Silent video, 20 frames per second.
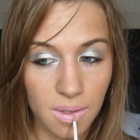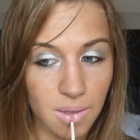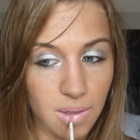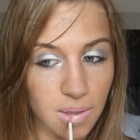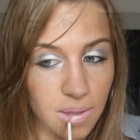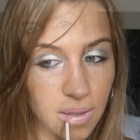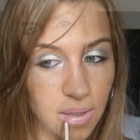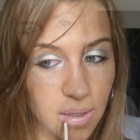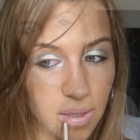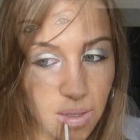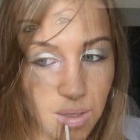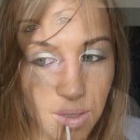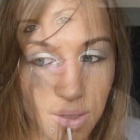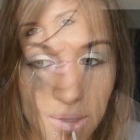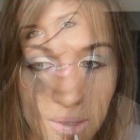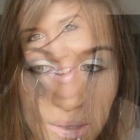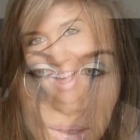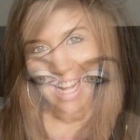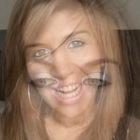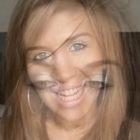Comme vous
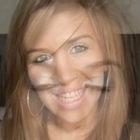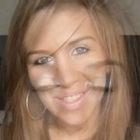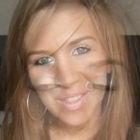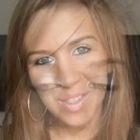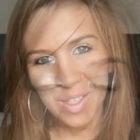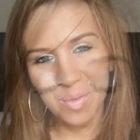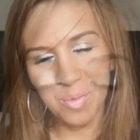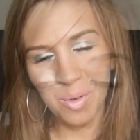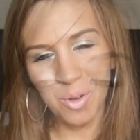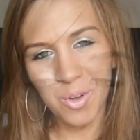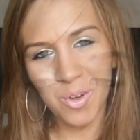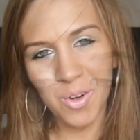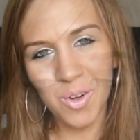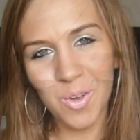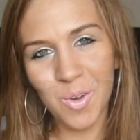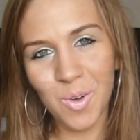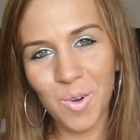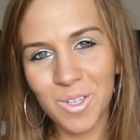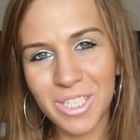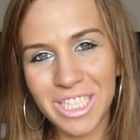pouvez voir, l'astuce pour que
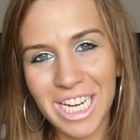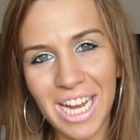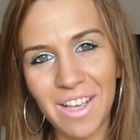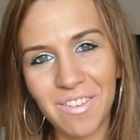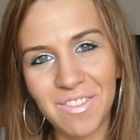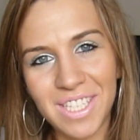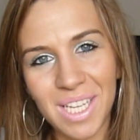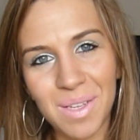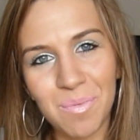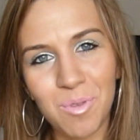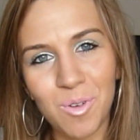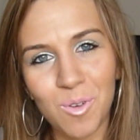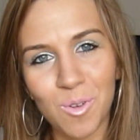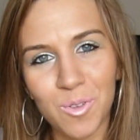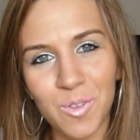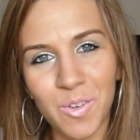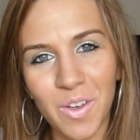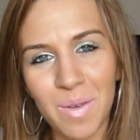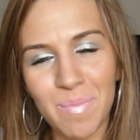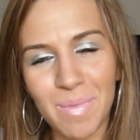le rouge à lèvres tienne plus
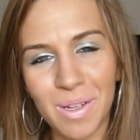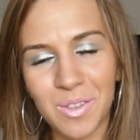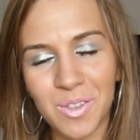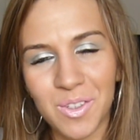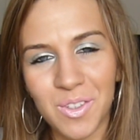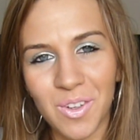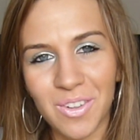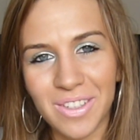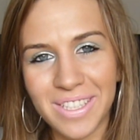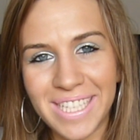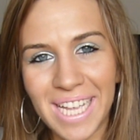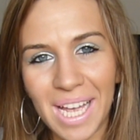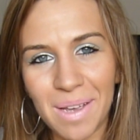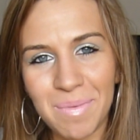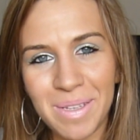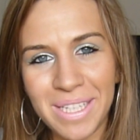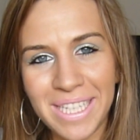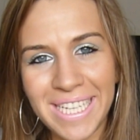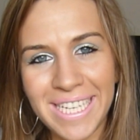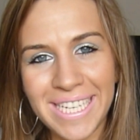longtemps est maintenant
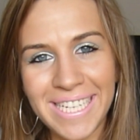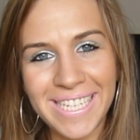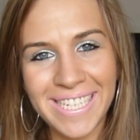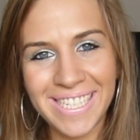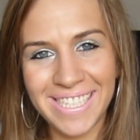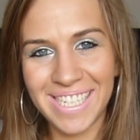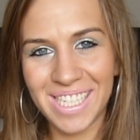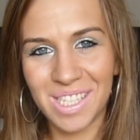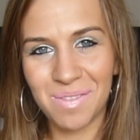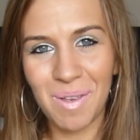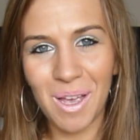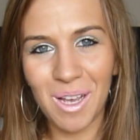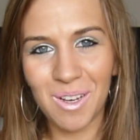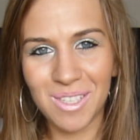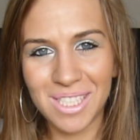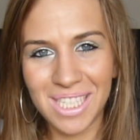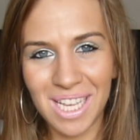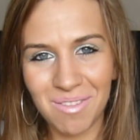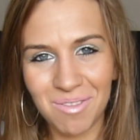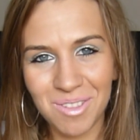terminée. J'espère
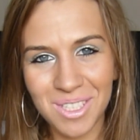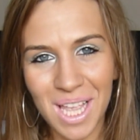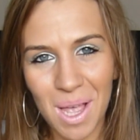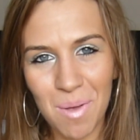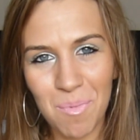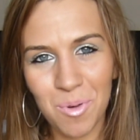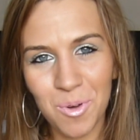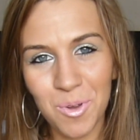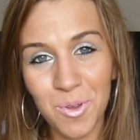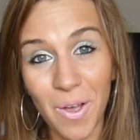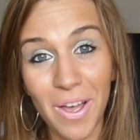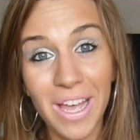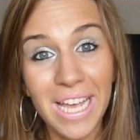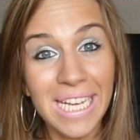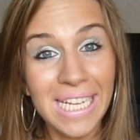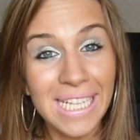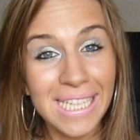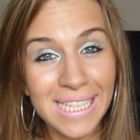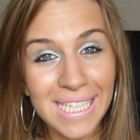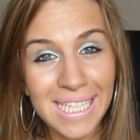que ça vous a plu.
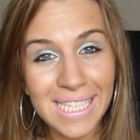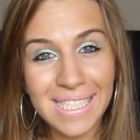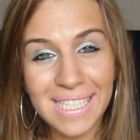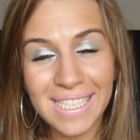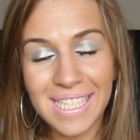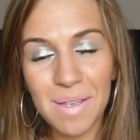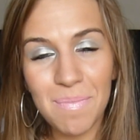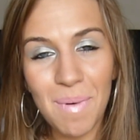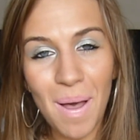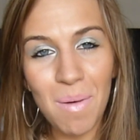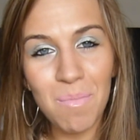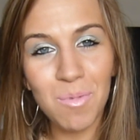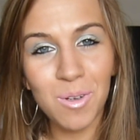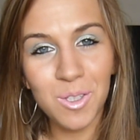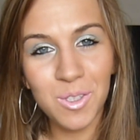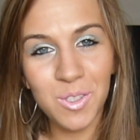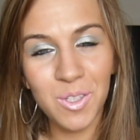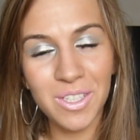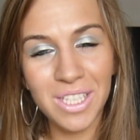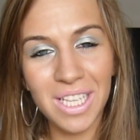N'hésitez pas à
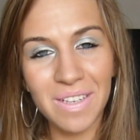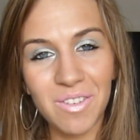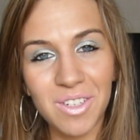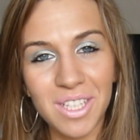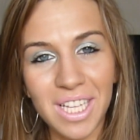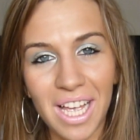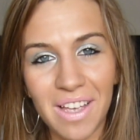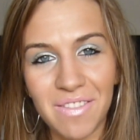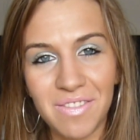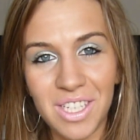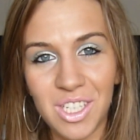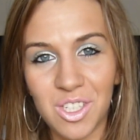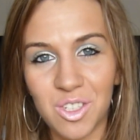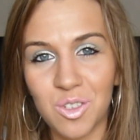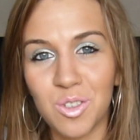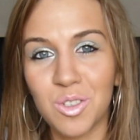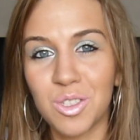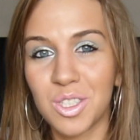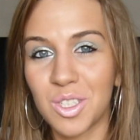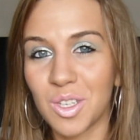me donner votre avis
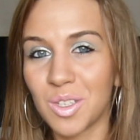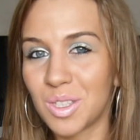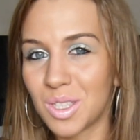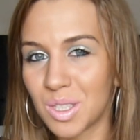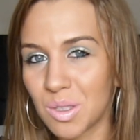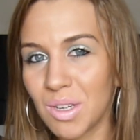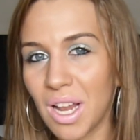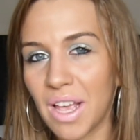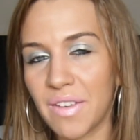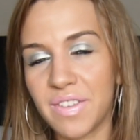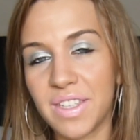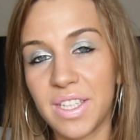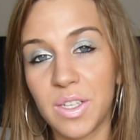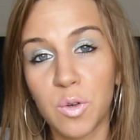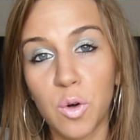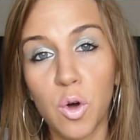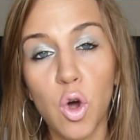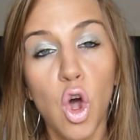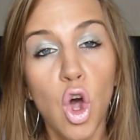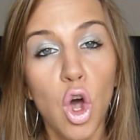juste sous la
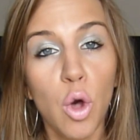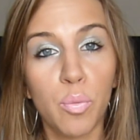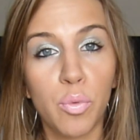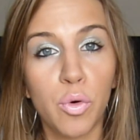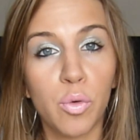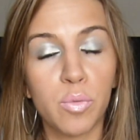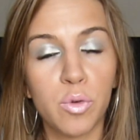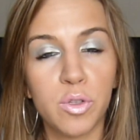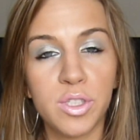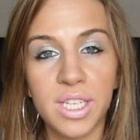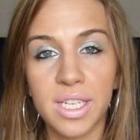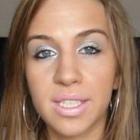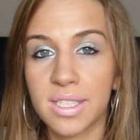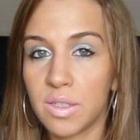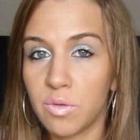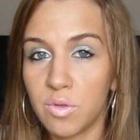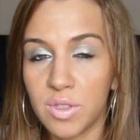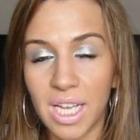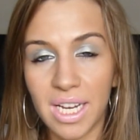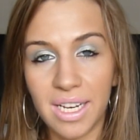vidéo pour me dire
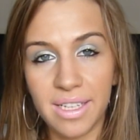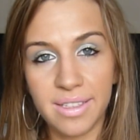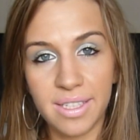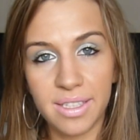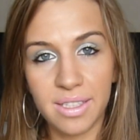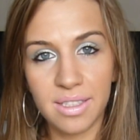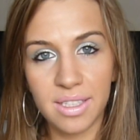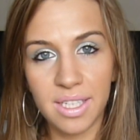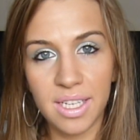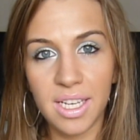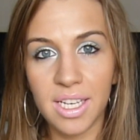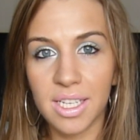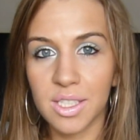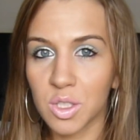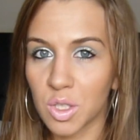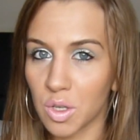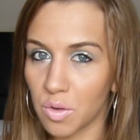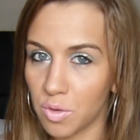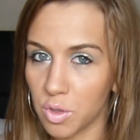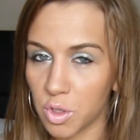si vous allez tester,
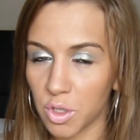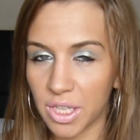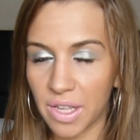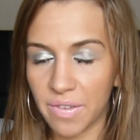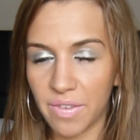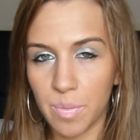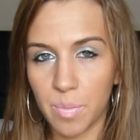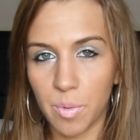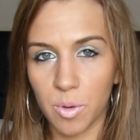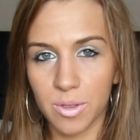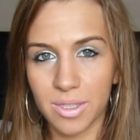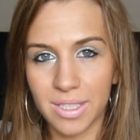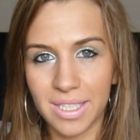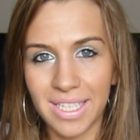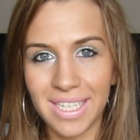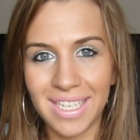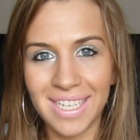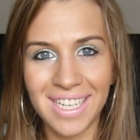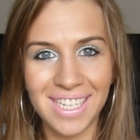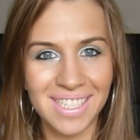ce que vous en avez
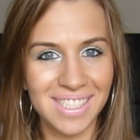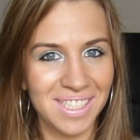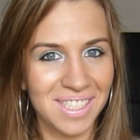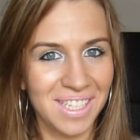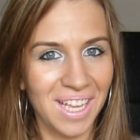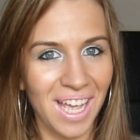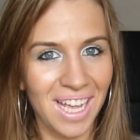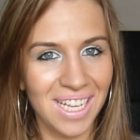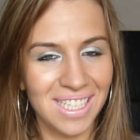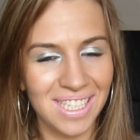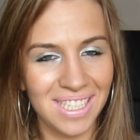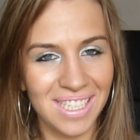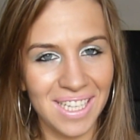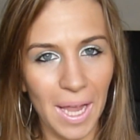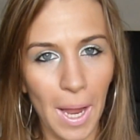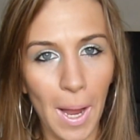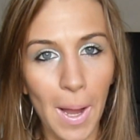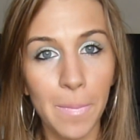pensé, etc. etc.